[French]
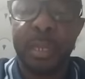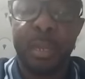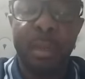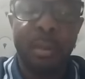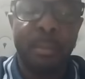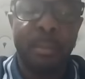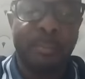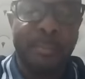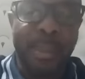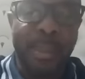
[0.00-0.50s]

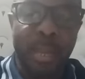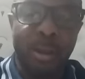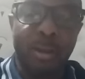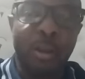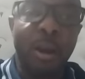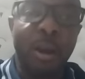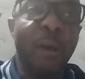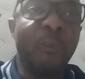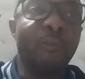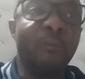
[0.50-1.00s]
Mais
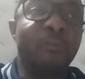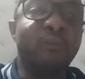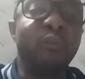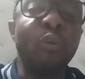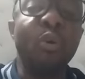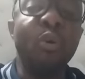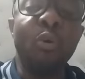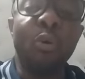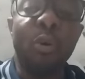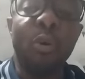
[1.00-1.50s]

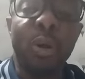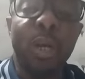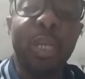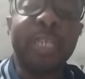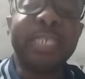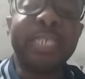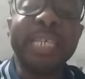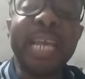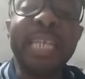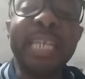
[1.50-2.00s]
vous
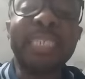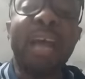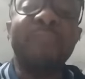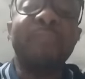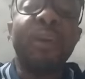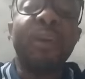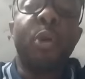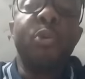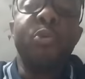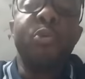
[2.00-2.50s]
qui êtes
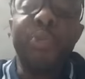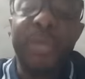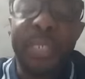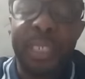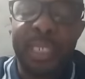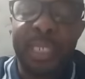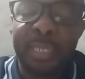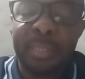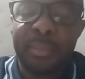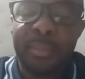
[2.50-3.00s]
avec
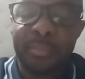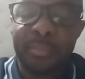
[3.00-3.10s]
lui,